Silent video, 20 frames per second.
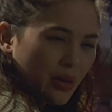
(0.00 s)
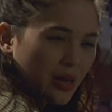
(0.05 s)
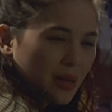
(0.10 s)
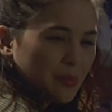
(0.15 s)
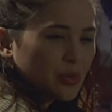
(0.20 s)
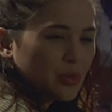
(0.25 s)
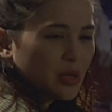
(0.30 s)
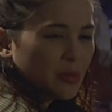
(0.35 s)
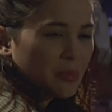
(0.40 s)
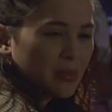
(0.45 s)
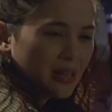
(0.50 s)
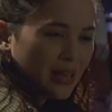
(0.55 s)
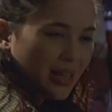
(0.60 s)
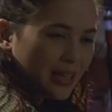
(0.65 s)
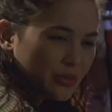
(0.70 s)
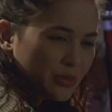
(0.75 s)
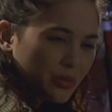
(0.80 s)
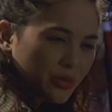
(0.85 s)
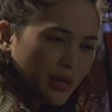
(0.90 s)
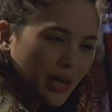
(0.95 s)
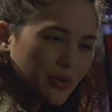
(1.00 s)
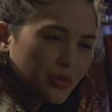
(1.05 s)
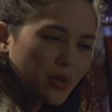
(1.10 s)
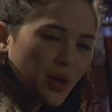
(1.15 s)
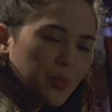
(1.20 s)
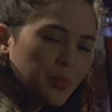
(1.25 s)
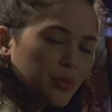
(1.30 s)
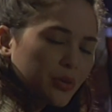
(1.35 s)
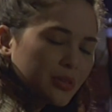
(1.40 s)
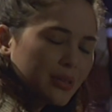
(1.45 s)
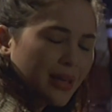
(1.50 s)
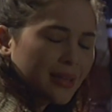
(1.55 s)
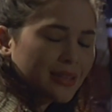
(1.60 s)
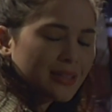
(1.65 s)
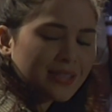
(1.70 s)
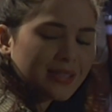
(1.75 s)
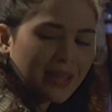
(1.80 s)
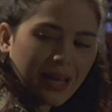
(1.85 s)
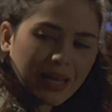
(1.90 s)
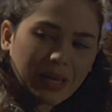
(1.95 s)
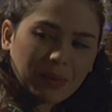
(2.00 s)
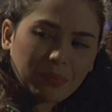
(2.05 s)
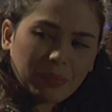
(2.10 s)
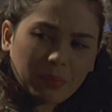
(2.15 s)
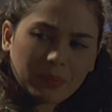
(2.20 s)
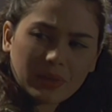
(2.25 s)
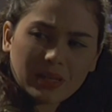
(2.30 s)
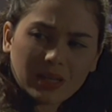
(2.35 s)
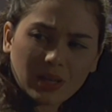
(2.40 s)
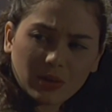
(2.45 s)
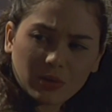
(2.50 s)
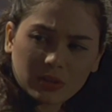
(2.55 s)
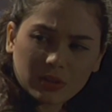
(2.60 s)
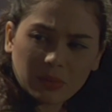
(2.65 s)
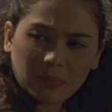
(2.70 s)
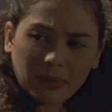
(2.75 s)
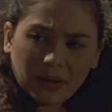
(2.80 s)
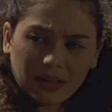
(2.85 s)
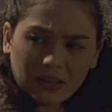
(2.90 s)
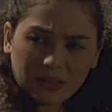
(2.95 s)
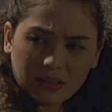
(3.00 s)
alam niyo naman lahat kung gaano ka-importante sa akin ang pamilya ko, diba?